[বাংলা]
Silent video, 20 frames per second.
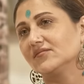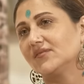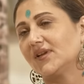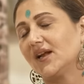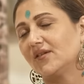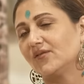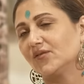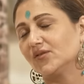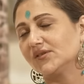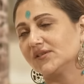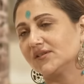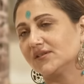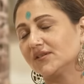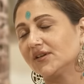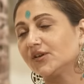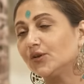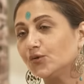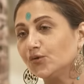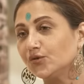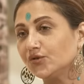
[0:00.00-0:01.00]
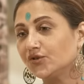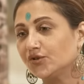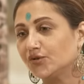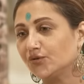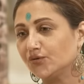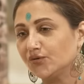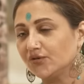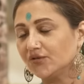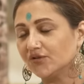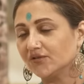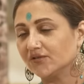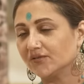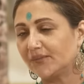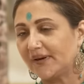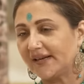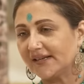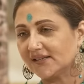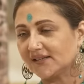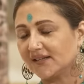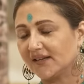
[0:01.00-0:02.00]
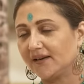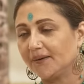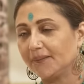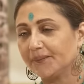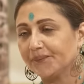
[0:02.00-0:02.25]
দ্যাট ওয়াজ আ হিউজ হিউজ ব্লেসিং